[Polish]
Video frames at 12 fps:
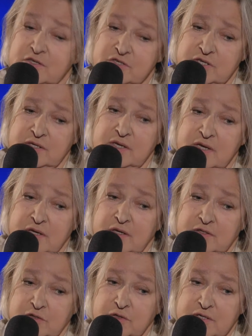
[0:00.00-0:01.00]
Także
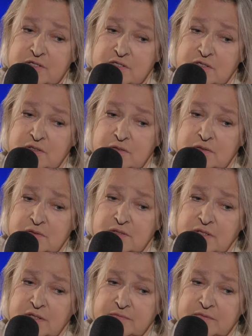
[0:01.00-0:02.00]
e, to jest
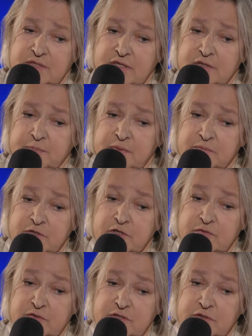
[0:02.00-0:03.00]
takie wydanie
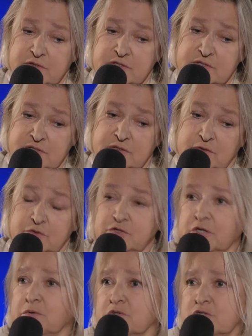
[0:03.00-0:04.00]
pomnikowe i to jest to
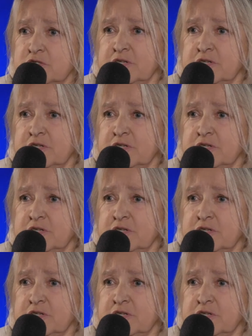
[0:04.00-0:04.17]
dzieło